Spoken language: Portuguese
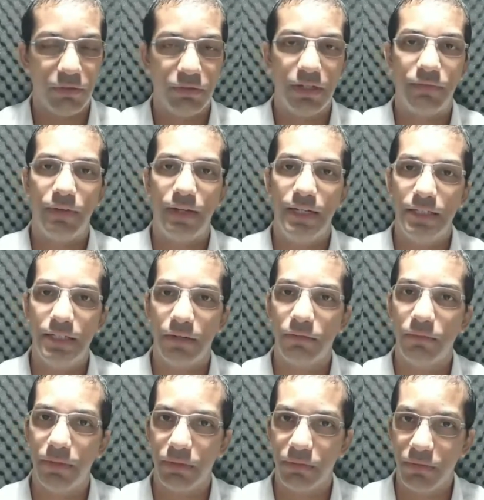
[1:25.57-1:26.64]
Eu já falei da
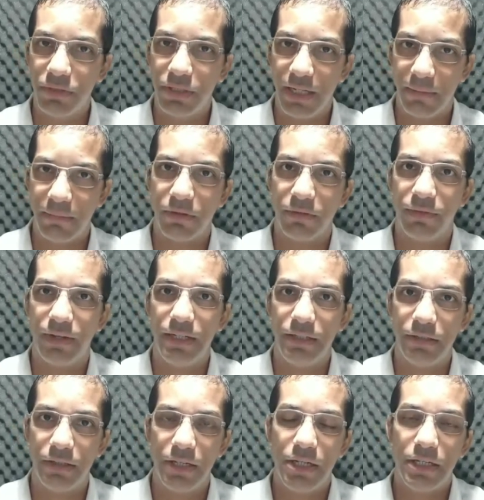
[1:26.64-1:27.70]
completude, lembra que eu falei
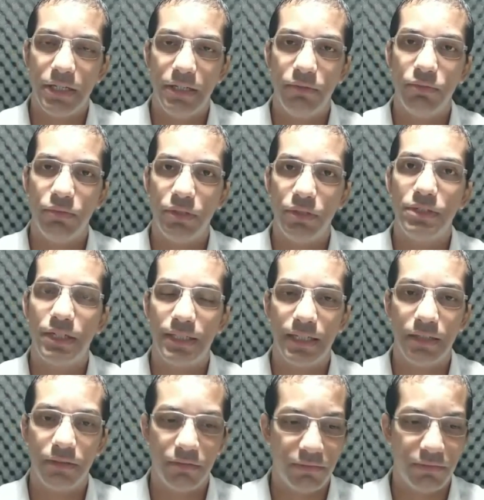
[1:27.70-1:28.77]
de que o Deus já está
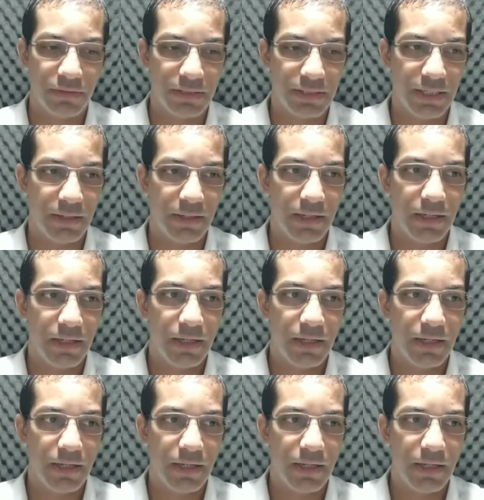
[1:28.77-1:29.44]
dentro de você?